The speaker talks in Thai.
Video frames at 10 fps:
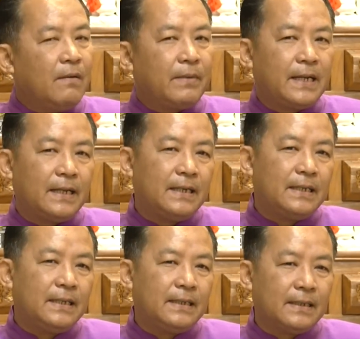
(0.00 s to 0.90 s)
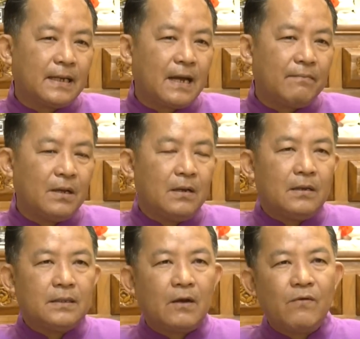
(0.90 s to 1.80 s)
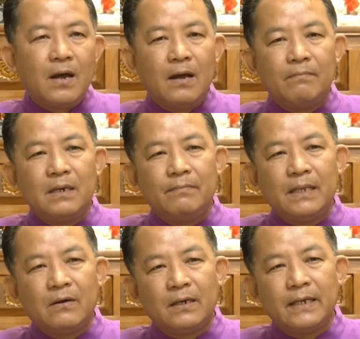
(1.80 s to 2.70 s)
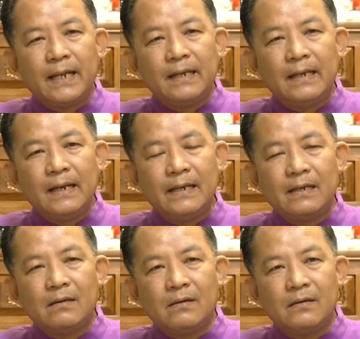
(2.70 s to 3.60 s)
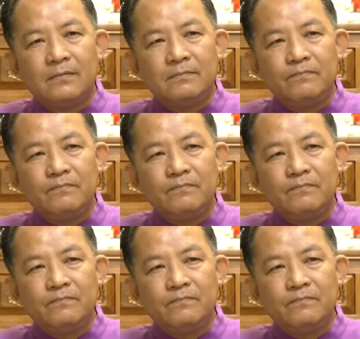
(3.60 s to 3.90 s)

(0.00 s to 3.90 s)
ประเด็นนี้นะครับ แต่ว่าเมื่อมีคอนเทนต์ในเรื่องของ